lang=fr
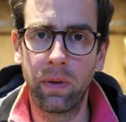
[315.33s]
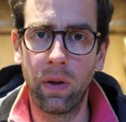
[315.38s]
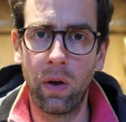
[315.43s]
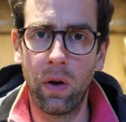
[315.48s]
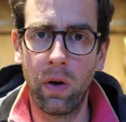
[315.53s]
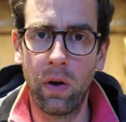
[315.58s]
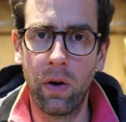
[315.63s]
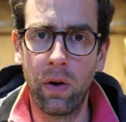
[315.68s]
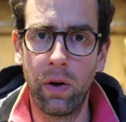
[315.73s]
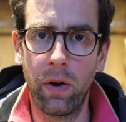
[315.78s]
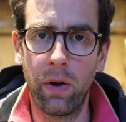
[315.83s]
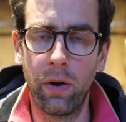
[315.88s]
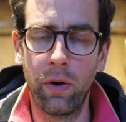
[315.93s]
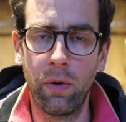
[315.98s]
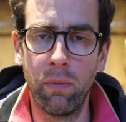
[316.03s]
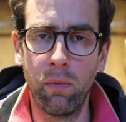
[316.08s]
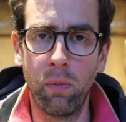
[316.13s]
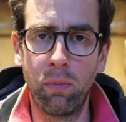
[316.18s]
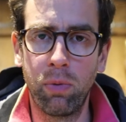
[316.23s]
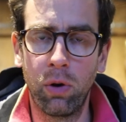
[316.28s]

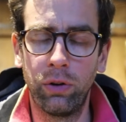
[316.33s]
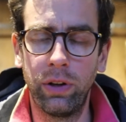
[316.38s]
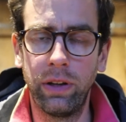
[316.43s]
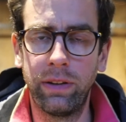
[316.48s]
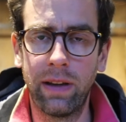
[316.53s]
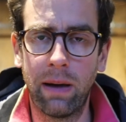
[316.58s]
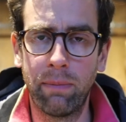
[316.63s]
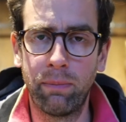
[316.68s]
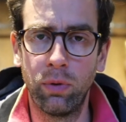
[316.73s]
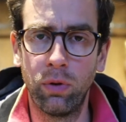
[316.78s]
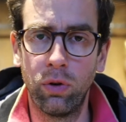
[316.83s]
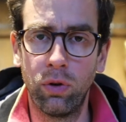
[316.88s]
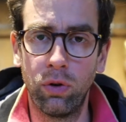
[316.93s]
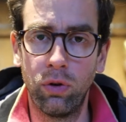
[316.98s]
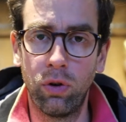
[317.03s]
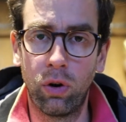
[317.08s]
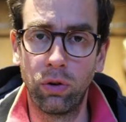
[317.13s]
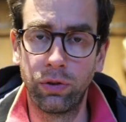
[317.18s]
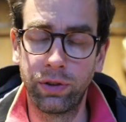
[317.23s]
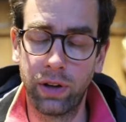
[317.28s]
euh, mon plan d'étape euh,
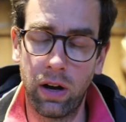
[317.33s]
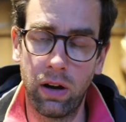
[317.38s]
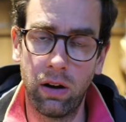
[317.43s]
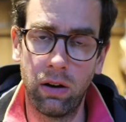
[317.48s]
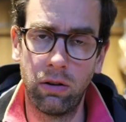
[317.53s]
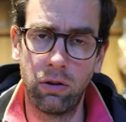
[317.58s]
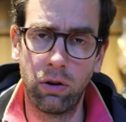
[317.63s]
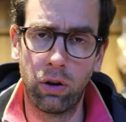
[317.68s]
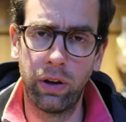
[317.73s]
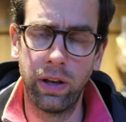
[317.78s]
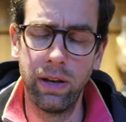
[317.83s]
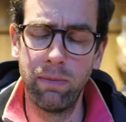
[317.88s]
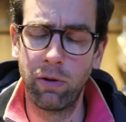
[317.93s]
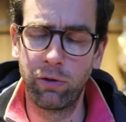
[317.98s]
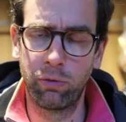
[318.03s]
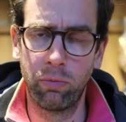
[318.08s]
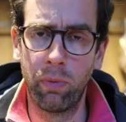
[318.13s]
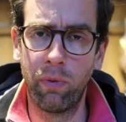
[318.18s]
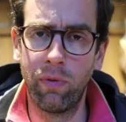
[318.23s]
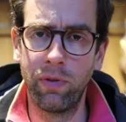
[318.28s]
dans le train euh, lors d'un
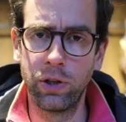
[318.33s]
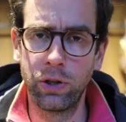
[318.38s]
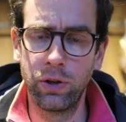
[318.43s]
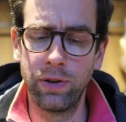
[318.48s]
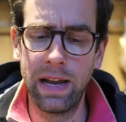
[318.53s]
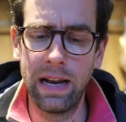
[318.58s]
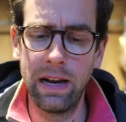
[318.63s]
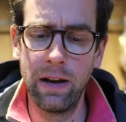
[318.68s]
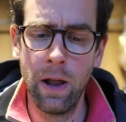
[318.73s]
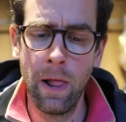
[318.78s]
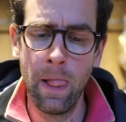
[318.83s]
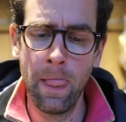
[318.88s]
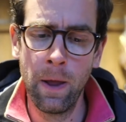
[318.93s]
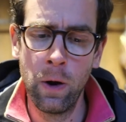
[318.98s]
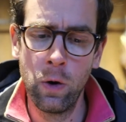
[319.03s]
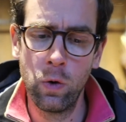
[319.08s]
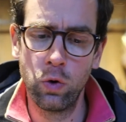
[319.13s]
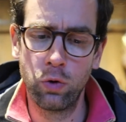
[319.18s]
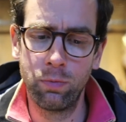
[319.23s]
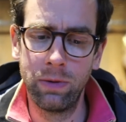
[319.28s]
déplacement professionnel
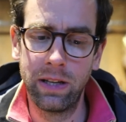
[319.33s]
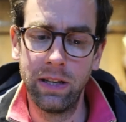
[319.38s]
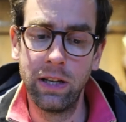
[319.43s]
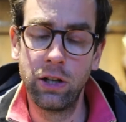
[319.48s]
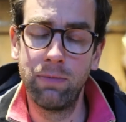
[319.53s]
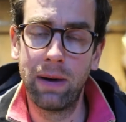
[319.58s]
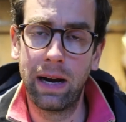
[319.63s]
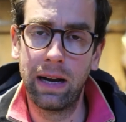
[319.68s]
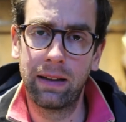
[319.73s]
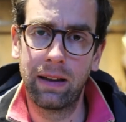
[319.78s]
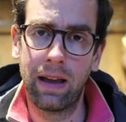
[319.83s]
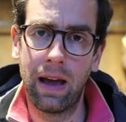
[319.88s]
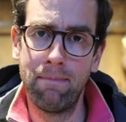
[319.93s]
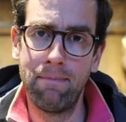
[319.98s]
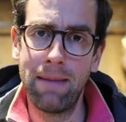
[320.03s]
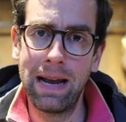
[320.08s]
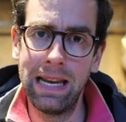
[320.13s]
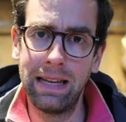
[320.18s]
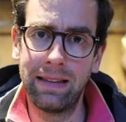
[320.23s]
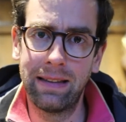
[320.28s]
où je m'étais dit que je m'arrêterais à
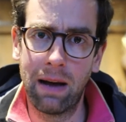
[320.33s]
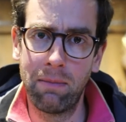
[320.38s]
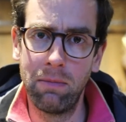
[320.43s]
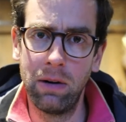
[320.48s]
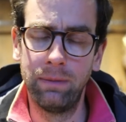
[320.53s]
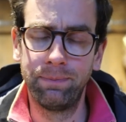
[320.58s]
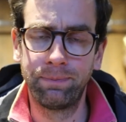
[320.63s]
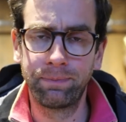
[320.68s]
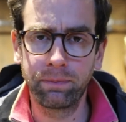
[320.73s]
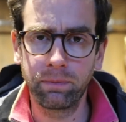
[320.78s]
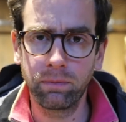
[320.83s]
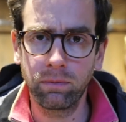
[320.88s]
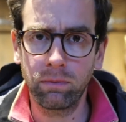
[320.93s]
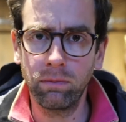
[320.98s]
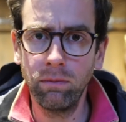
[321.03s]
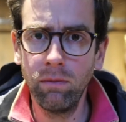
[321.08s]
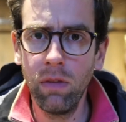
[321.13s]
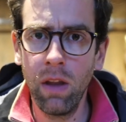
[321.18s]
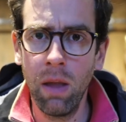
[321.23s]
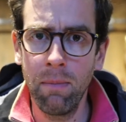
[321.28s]
Malétable.
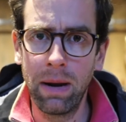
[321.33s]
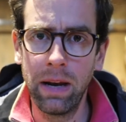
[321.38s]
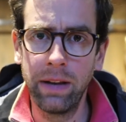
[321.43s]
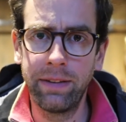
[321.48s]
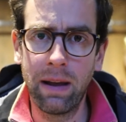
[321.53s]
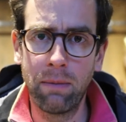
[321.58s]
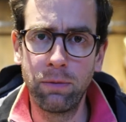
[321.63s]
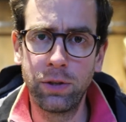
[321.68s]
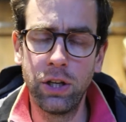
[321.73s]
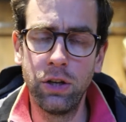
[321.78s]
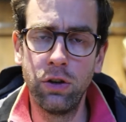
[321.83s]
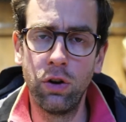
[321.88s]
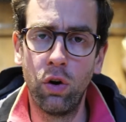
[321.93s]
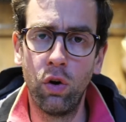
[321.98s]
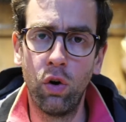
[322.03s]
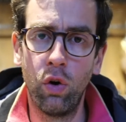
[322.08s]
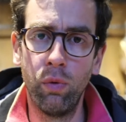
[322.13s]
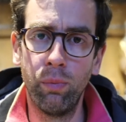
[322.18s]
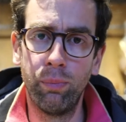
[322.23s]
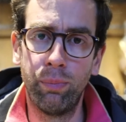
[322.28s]
Malétable, c'est
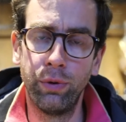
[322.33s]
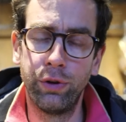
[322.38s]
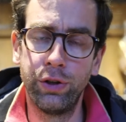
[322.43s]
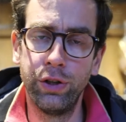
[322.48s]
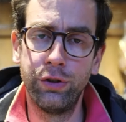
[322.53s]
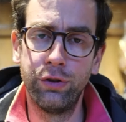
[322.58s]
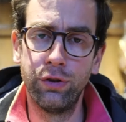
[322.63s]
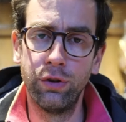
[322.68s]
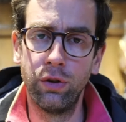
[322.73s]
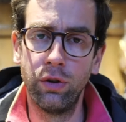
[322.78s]
une, petite.